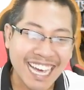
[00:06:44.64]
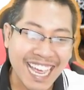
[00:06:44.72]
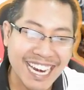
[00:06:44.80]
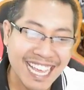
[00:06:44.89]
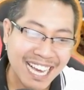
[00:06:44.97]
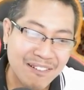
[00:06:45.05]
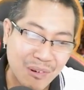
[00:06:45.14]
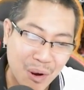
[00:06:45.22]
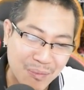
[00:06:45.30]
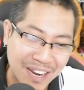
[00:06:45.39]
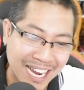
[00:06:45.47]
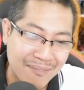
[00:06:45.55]
เอ้ยอันนี้คำค
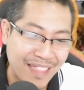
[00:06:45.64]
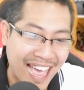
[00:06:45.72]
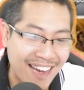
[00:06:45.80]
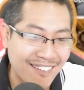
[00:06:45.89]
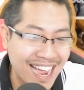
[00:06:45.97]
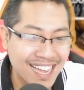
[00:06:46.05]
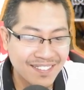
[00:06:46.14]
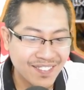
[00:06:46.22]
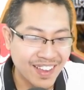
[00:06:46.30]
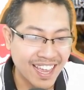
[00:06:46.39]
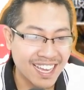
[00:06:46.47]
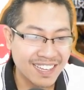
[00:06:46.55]
มหรือคำด่าวะ
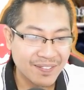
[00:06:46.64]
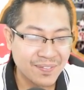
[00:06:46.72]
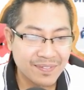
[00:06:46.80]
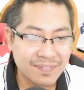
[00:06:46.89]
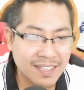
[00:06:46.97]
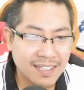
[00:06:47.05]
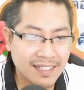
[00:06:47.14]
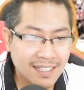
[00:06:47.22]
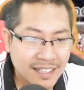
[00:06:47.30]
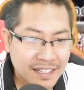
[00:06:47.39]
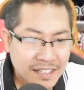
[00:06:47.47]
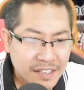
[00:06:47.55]
แม่
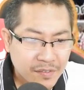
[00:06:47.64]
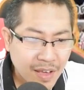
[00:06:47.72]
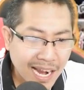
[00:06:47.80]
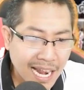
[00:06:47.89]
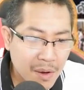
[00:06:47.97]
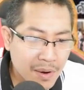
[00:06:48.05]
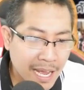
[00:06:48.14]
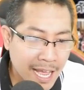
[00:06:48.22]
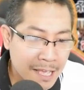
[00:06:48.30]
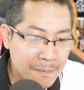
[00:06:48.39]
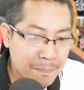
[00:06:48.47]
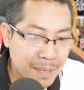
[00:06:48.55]
แว้นแล้วไง
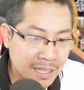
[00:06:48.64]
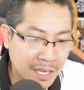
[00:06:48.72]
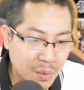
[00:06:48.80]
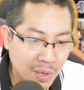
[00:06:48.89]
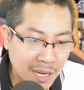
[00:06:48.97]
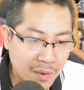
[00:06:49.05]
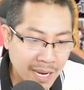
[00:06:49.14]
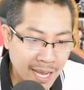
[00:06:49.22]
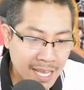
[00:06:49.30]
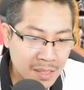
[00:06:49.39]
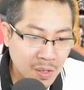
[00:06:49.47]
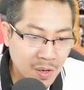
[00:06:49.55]
ปิดถนนแล้ว
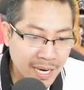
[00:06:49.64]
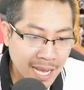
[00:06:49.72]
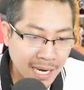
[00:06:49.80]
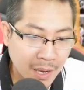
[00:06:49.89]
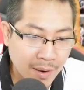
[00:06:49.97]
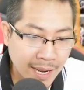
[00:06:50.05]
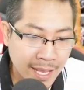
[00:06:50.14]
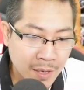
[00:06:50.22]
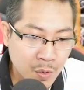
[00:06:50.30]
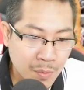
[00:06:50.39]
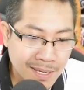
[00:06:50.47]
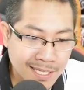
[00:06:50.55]
ไง ท่อดังแล้วไง
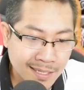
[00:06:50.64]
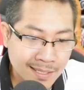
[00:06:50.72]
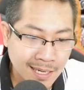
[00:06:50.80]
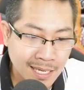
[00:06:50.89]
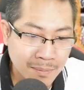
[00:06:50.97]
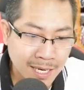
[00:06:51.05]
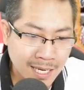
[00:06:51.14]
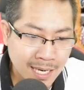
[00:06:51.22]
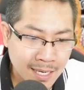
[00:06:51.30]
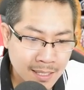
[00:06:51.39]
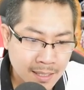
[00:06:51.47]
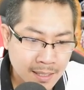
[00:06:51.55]
กูไม่ใช่สลิมละ
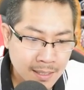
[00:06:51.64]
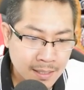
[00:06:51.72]
กัน